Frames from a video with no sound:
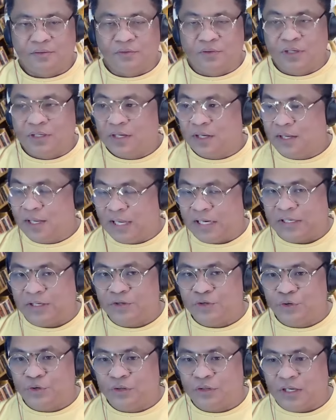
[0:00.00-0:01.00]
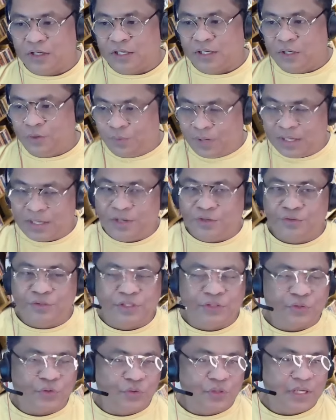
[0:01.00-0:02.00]
yun ang nangyari doon. Ang ginawa ngayon
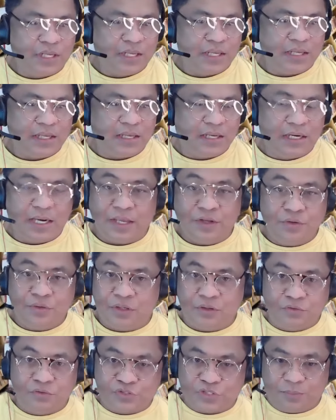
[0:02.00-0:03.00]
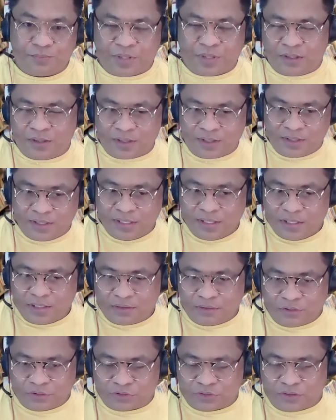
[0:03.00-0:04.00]
nito ni ang layo ng usapan ha.
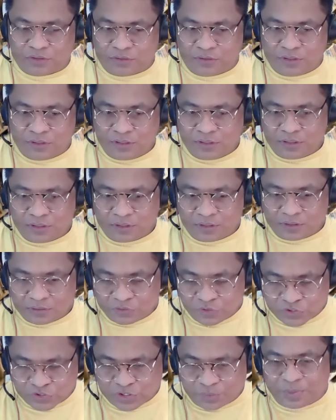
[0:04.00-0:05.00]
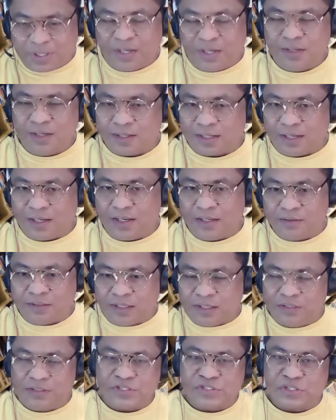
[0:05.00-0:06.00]
Doon sa plenary, ang
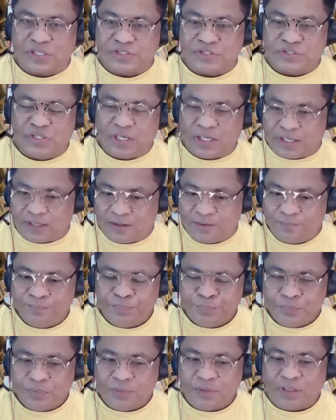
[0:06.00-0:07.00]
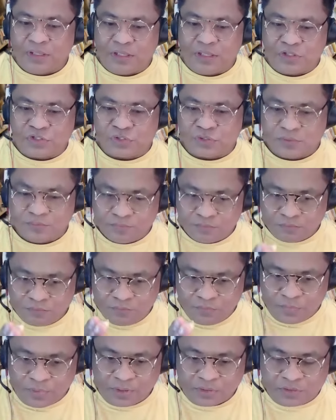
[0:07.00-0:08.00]
dinidiscuss nila is
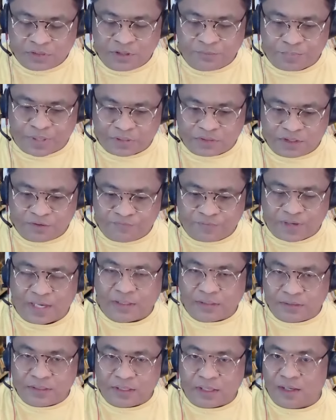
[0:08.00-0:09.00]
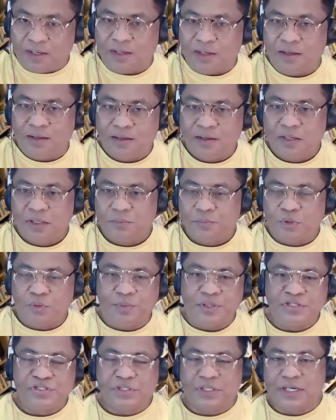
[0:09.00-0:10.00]
the pag-divide ng
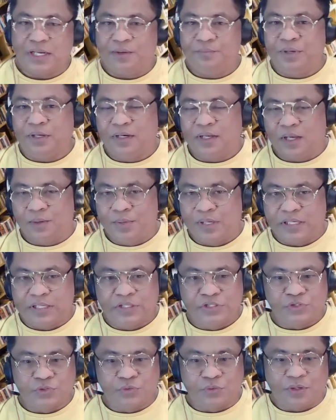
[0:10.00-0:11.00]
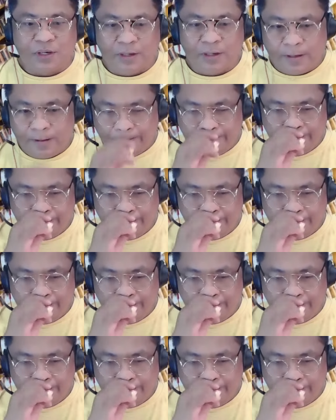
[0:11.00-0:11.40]
probinsya namin, ng Camarines Sur.